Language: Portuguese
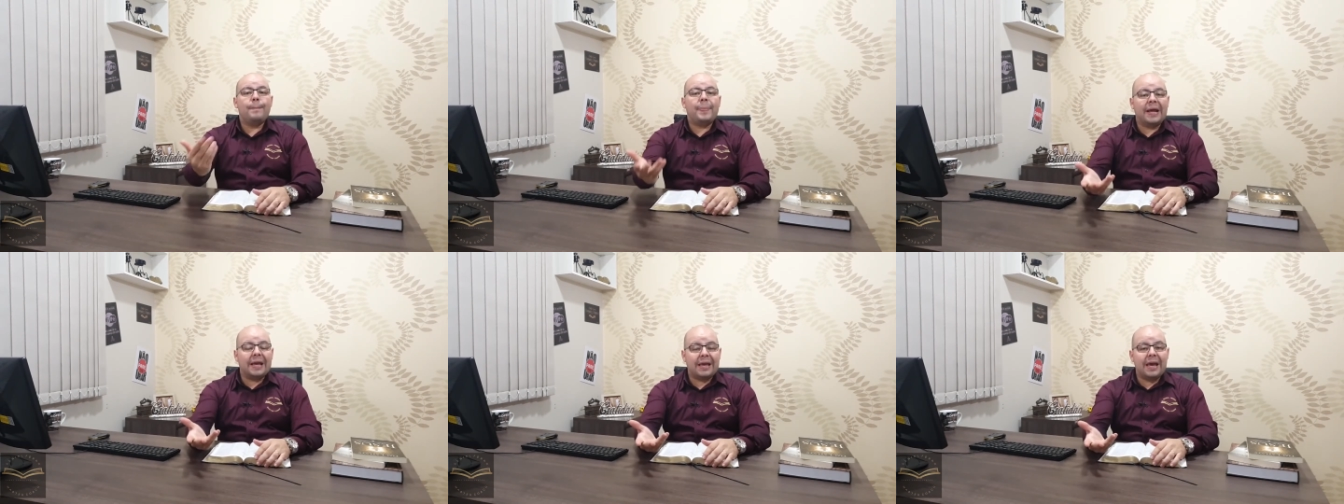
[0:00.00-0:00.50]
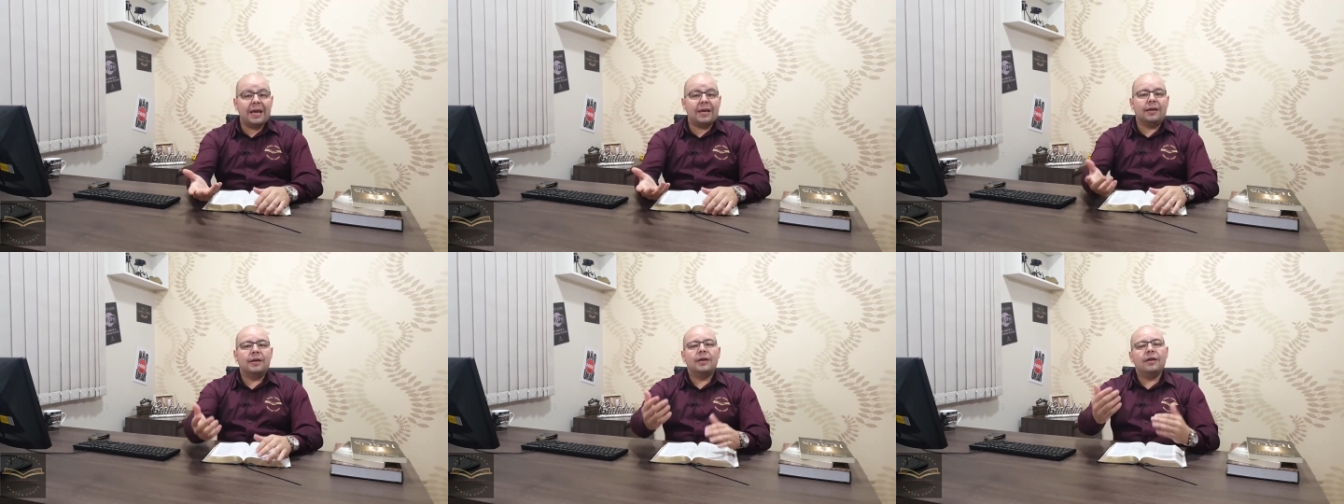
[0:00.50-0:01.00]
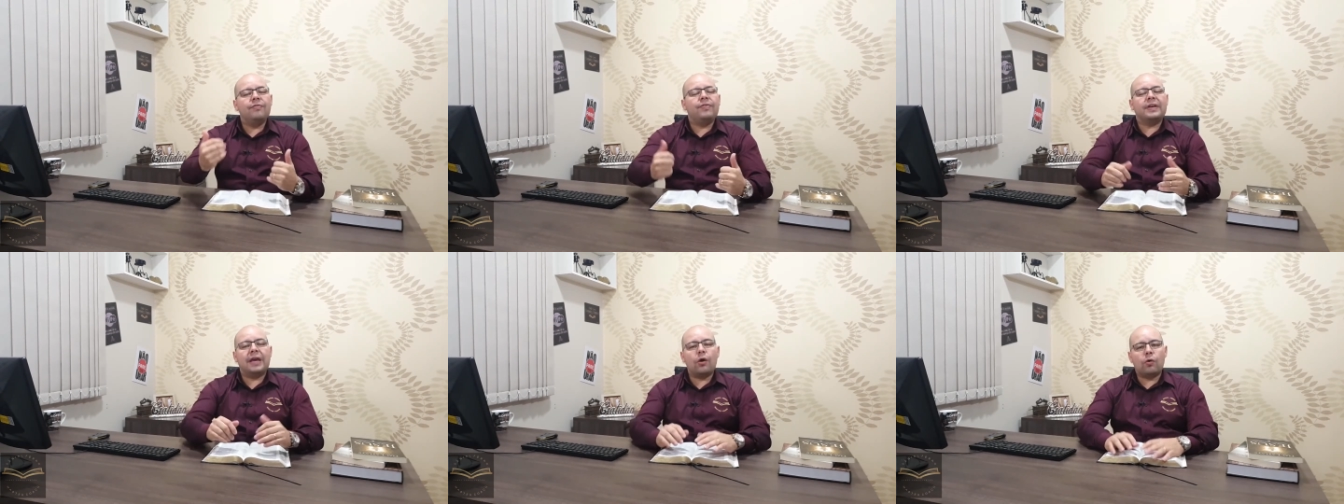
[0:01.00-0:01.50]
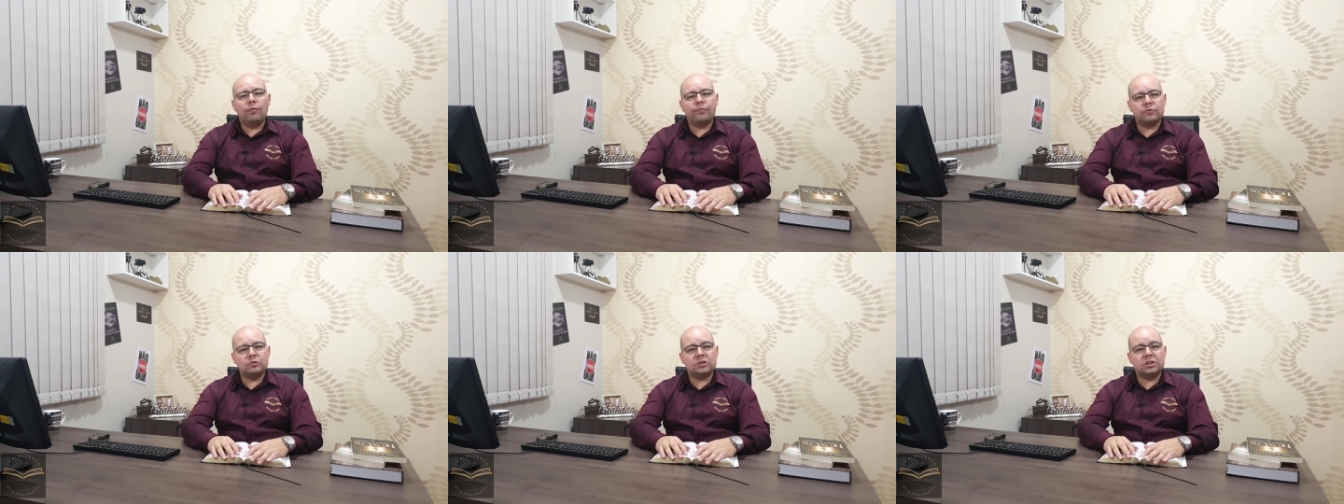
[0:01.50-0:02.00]
preguei e fiquei
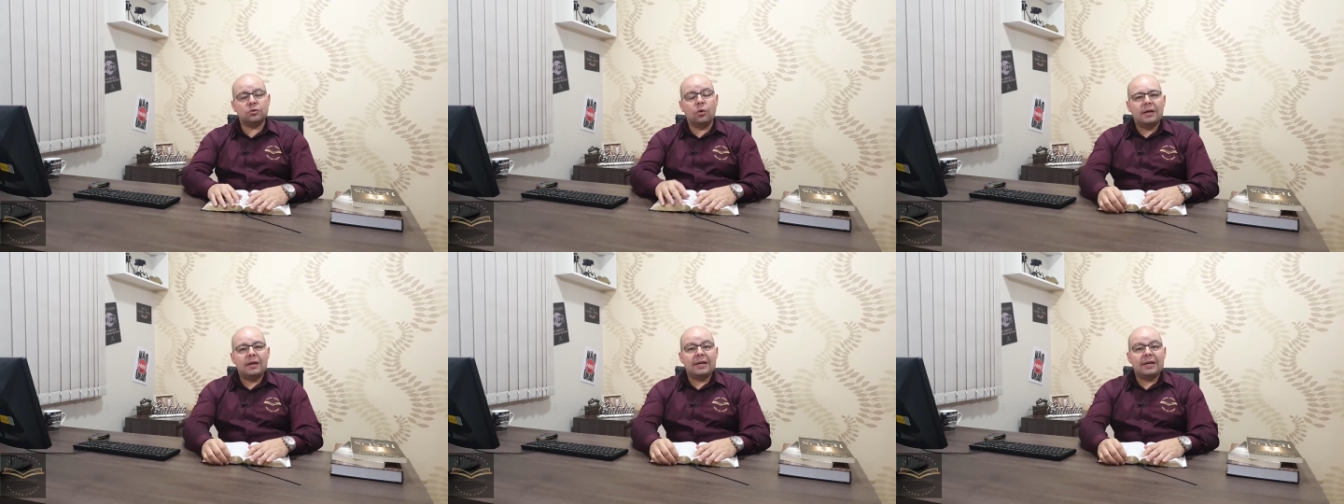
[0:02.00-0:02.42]
confundido.